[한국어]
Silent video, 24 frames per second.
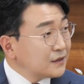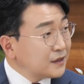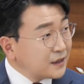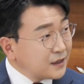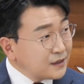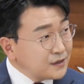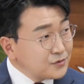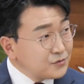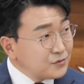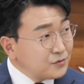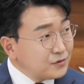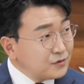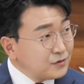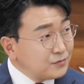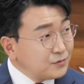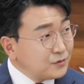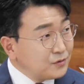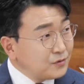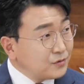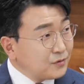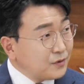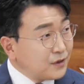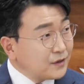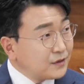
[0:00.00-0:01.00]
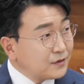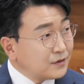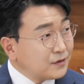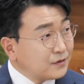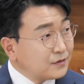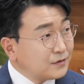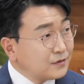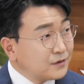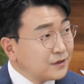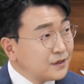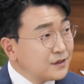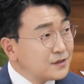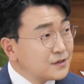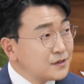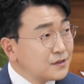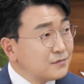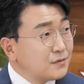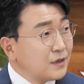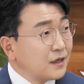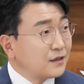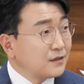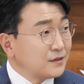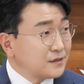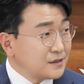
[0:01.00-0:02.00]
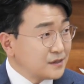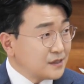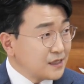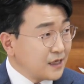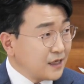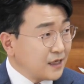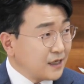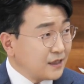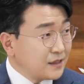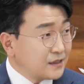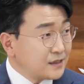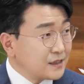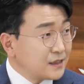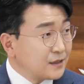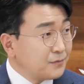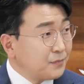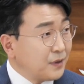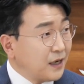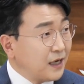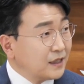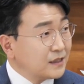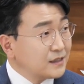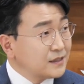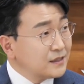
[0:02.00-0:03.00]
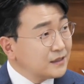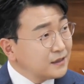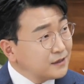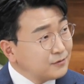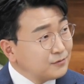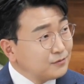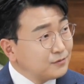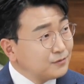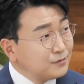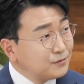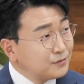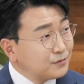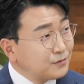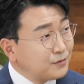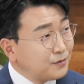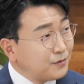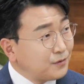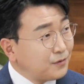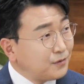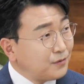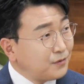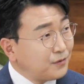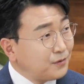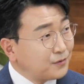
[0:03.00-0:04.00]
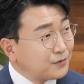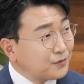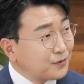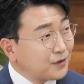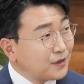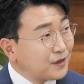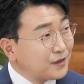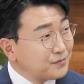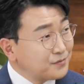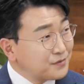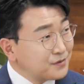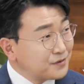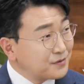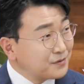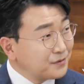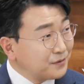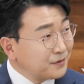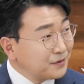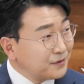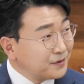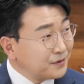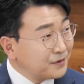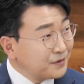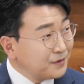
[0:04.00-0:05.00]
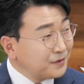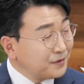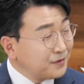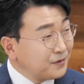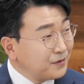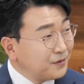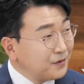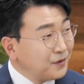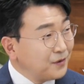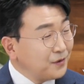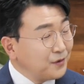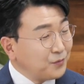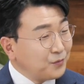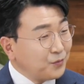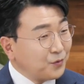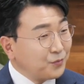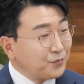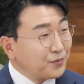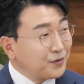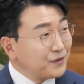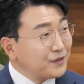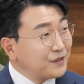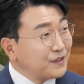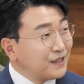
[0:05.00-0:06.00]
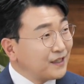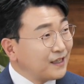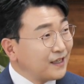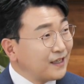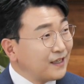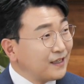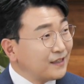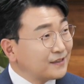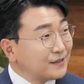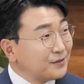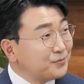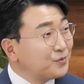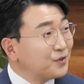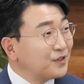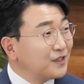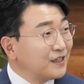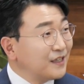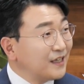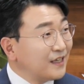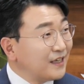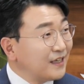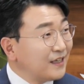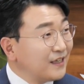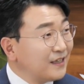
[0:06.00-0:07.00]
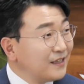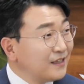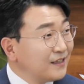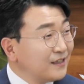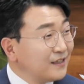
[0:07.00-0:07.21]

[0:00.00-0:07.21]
재난지원금을 과연 어떻게 지급할 것이냐 지금 방식을 두고 논란이 빚어지고 있거든요. 보편이냐 선별이냐